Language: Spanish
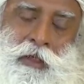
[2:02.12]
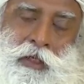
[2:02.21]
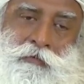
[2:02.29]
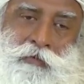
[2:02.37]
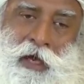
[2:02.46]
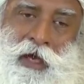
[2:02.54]

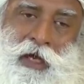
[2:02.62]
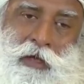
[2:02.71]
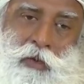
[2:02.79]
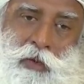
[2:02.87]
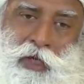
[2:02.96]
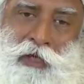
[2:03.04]
Si solo
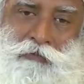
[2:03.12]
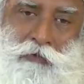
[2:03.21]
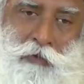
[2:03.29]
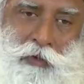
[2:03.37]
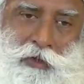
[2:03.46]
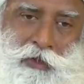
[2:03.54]
tuviera
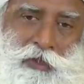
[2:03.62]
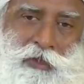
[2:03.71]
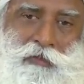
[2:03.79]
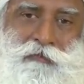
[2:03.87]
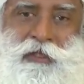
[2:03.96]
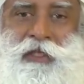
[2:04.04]
enfoque,
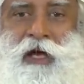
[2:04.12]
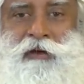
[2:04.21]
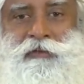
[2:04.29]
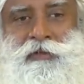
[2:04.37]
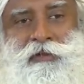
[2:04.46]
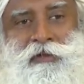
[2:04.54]
sin
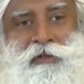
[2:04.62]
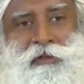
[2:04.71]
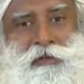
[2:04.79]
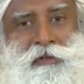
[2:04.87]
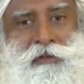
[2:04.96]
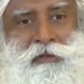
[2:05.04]
la
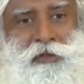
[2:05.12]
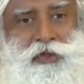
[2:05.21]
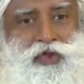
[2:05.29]
atención